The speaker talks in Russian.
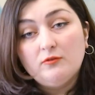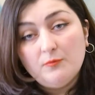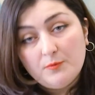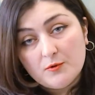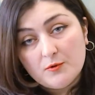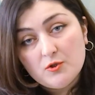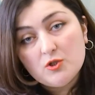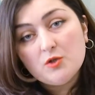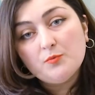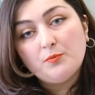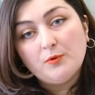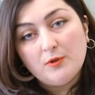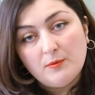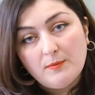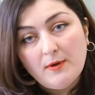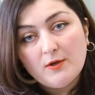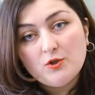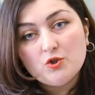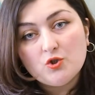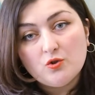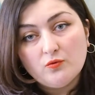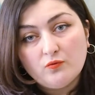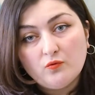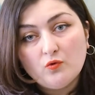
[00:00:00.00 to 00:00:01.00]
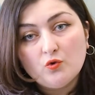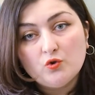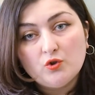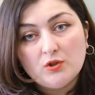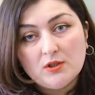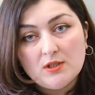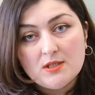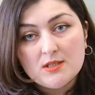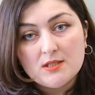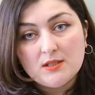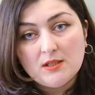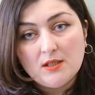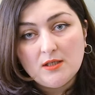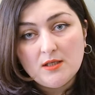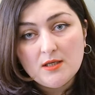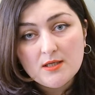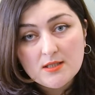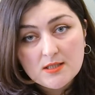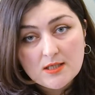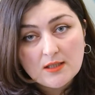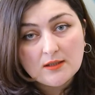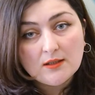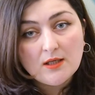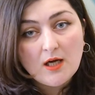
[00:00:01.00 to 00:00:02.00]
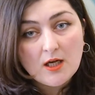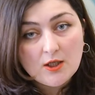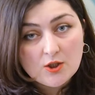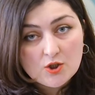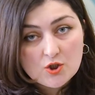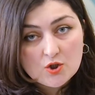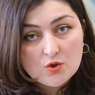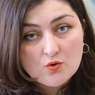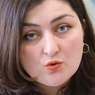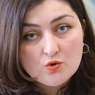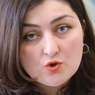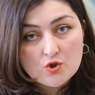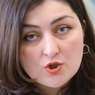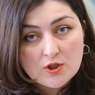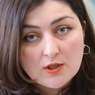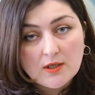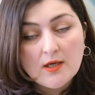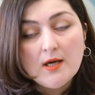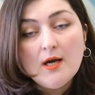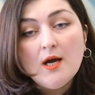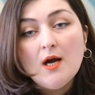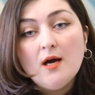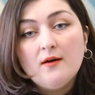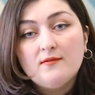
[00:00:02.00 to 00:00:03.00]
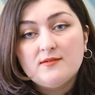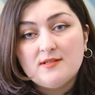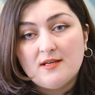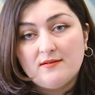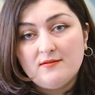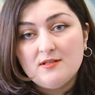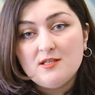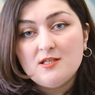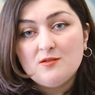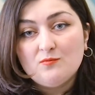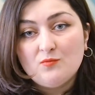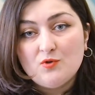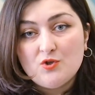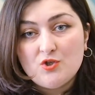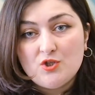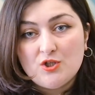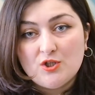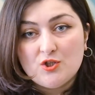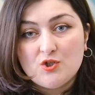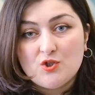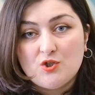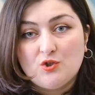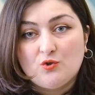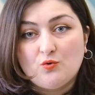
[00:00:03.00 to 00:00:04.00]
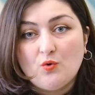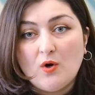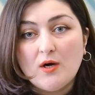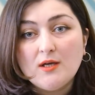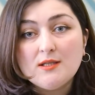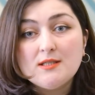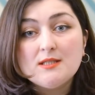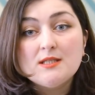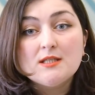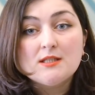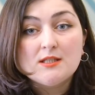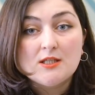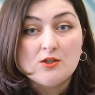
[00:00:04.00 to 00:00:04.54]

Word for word: Вы просто понимаете, что воды излились, а дальше уже в зависимости от ситуации,